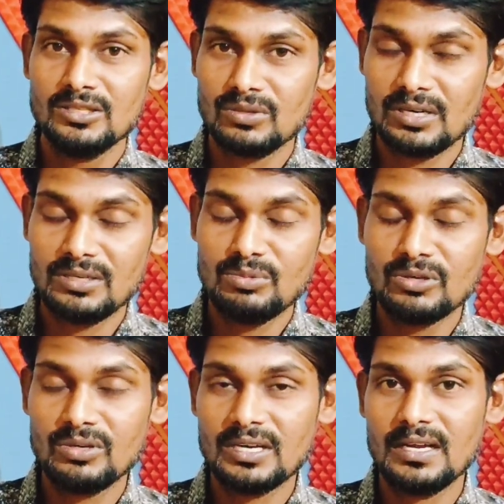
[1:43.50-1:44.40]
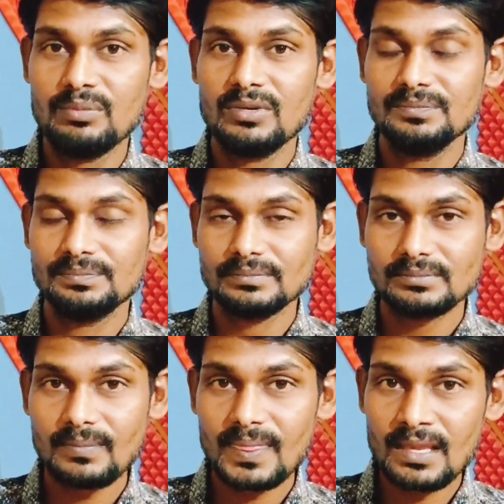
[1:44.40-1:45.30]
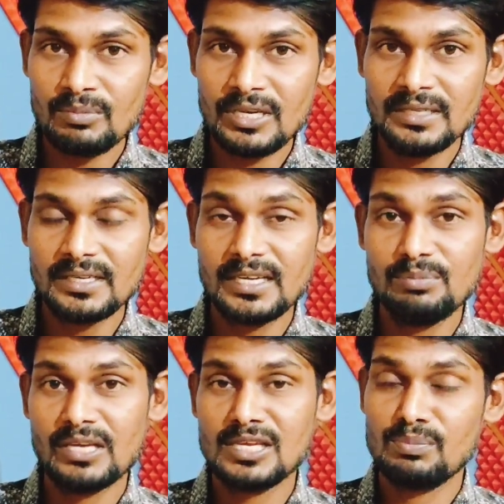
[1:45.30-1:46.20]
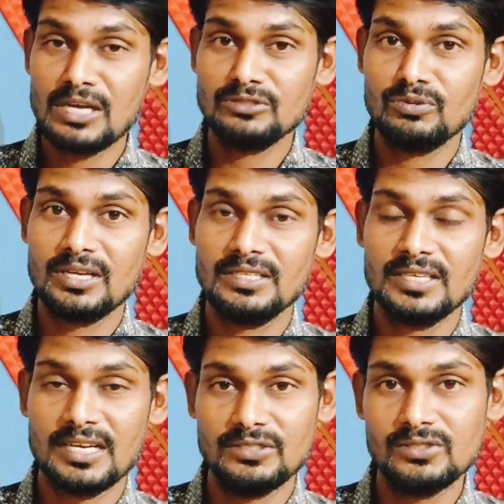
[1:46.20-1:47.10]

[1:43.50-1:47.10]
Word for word: సో రెండు మీకు ఇక్కడ మీ ఇంటర్నెట్ బ్యాంకింగ్ పాస్వర్డ్ అనేది ఇక్కడ